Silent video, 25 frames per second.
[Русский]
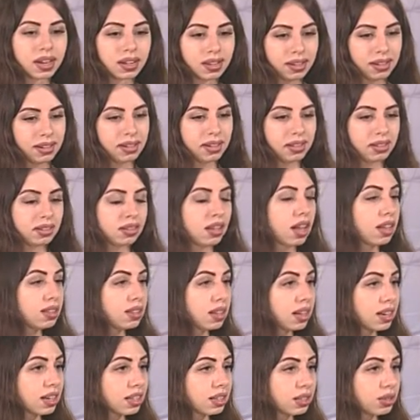
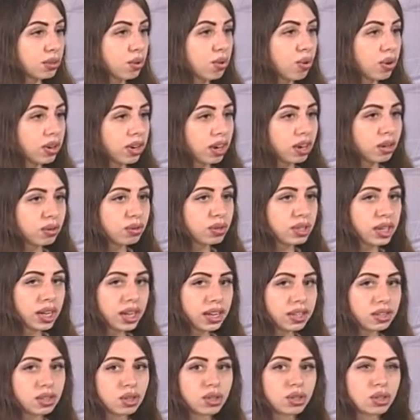данная категория
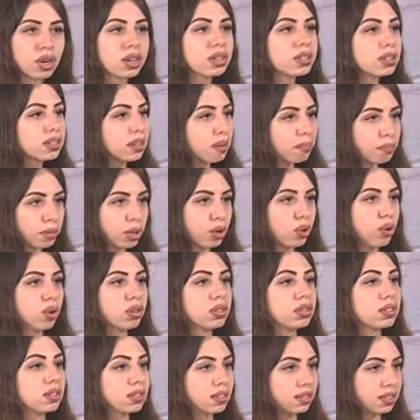людей сейчас к нам
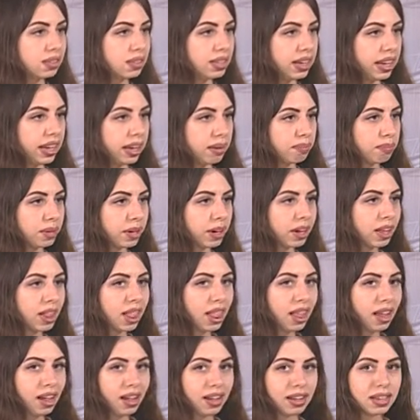приходит с идеями.
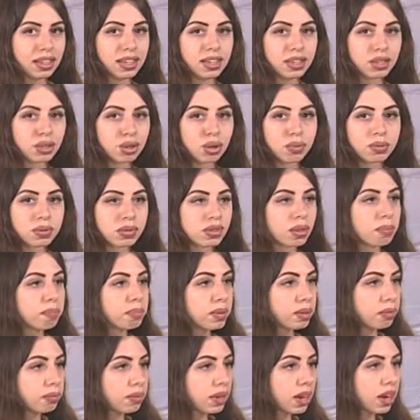И, собственно,
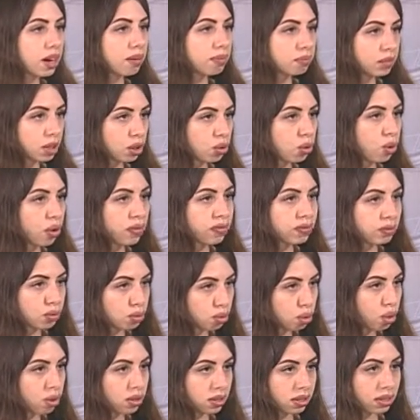примером такой
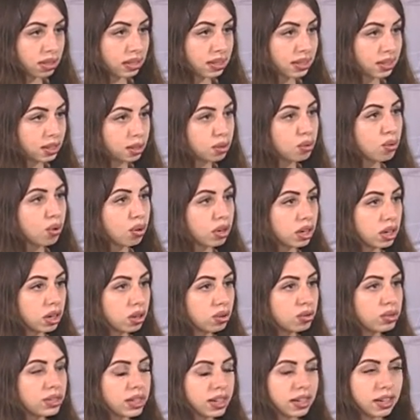взрослой категории
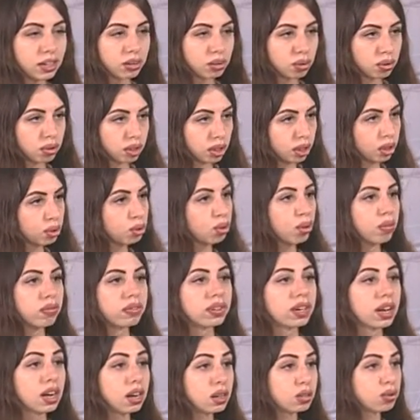людей людей, которые готовы
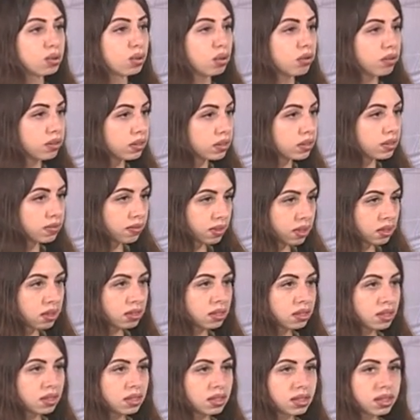реализовывать свои
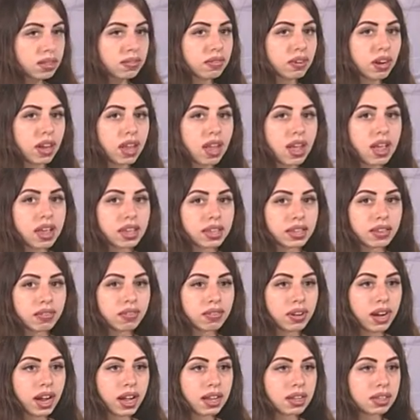инициативы,
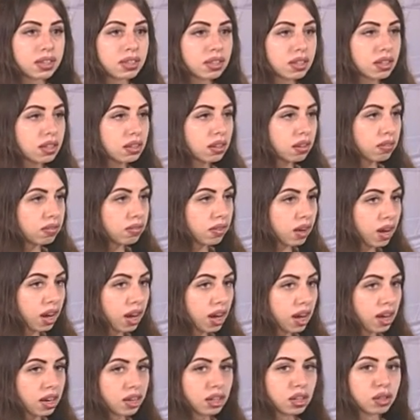является
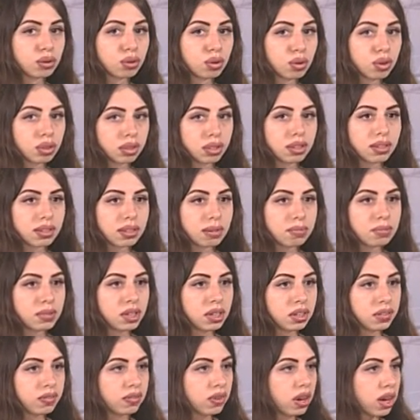глава, который на самом
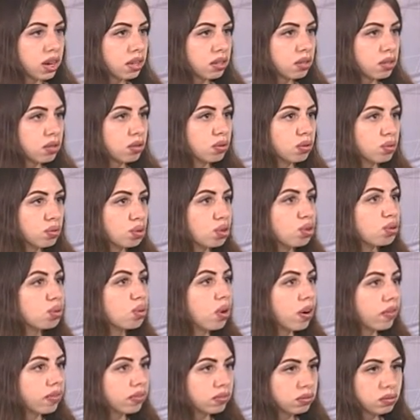деле является уже
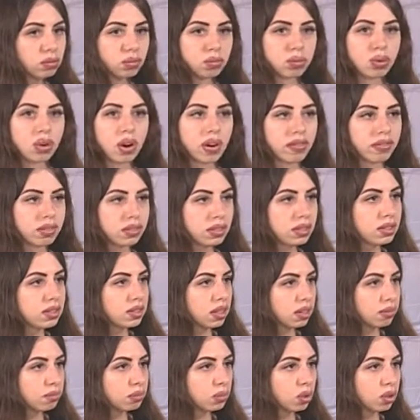руковод... ну,
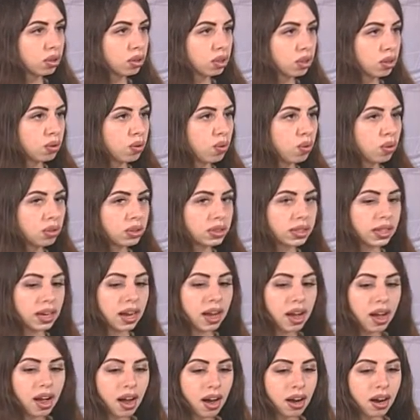руководителем многие годы
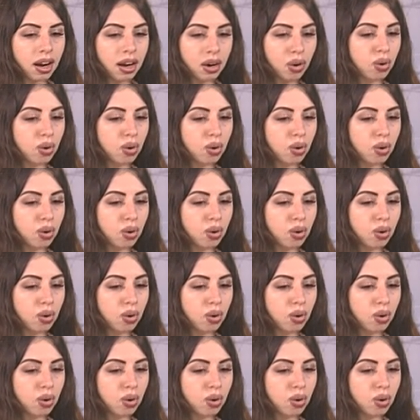э,